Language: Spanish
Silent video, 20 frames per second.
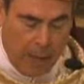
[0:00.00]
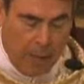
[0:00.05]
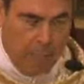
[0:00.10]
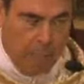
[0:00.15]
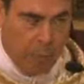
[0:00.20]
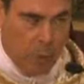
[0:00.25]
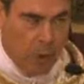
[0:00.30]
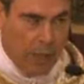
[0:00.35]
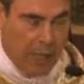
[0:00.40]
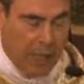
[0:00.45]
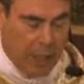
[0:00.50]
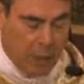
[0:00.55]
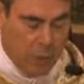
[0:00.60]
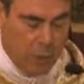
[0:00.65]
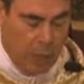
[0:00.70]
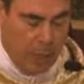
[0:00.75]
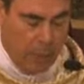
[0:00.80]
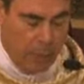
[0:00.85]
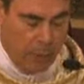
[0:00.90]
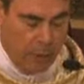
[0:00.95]
porque es
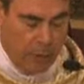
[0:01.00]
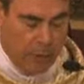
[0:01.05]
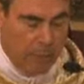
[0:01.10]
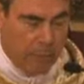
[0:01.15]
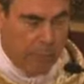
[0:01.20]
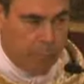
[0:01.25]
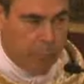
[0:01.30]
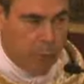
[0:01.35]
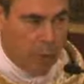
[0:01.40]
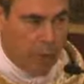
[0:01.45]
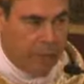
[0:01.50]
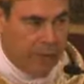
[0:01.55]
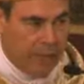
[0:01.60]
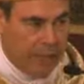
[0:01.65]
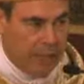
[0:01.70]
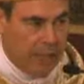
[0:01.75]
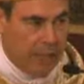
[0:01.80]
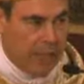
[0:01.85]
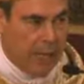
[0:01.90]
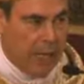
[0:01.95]
una voz
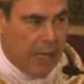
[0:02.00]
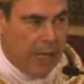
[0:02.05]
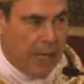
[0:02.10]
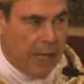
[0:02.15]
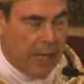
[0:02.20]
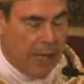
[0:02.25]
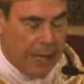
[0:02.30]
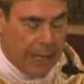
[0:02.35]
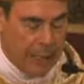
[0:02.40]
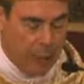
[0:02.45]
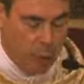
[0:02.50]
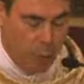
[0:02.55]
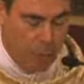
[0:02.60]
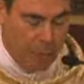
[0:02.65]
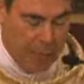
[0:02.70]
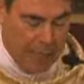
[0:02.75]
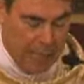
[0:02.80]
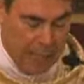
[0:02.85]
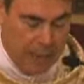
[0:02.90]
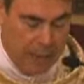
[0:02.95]
profética e
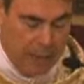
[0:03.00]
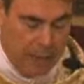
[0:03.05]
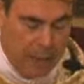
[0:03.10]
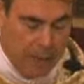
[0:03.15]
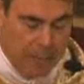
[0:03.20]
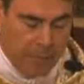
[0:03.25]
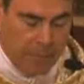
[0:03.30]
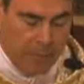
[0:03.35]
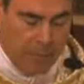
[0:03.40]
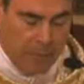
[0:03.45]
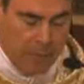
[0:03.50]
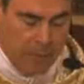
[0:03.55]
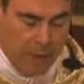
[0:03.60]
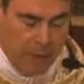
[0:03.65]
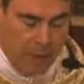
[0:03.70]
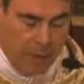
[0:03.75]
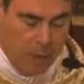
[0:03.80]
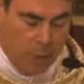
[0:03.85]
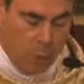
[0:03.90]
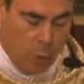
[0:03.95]
iluminante
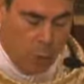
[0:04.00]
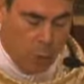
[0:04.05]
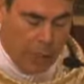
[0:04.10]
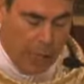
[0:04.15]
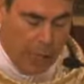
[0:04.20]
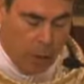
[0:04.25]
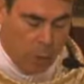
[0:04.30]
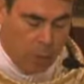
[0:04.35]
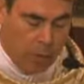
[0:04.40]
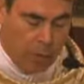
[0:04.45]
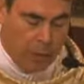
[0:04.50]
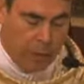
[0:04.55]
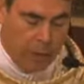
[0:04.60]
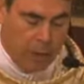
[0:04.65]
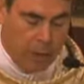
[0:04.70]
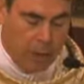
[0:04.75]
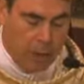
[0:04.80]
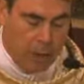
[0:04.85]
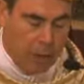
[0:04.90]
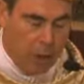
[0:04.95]
cuya luz
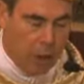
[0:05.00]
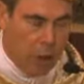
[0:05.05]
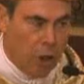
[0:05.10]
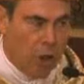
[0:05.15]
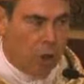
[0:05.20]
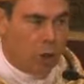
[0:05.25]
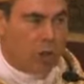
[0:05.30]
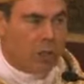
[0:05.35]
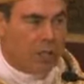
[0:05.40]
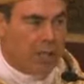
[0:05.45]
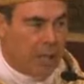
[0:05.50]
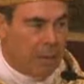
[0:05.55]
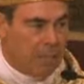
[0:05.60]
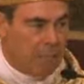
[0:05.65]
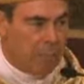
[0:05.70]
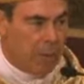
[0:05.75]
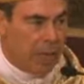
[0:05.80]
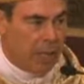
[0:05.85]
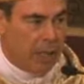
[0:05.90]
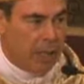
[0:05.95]
no
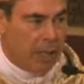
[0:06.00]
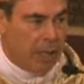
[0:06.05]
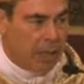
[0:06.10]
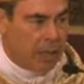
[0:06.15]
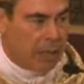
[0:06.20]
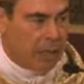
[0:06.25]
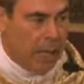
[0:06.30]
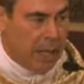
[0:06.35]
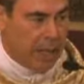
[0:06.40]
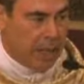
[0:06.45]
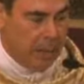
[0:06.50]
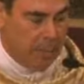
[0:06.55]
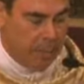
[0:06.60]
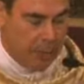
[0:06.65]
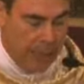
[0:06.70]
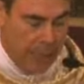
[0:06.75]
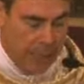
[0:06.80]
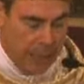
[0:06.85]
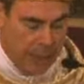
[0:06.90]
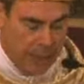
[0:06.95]
siempre es
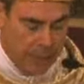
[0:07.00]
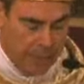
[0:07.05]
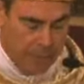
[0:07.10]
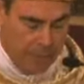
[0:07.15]
aceptada.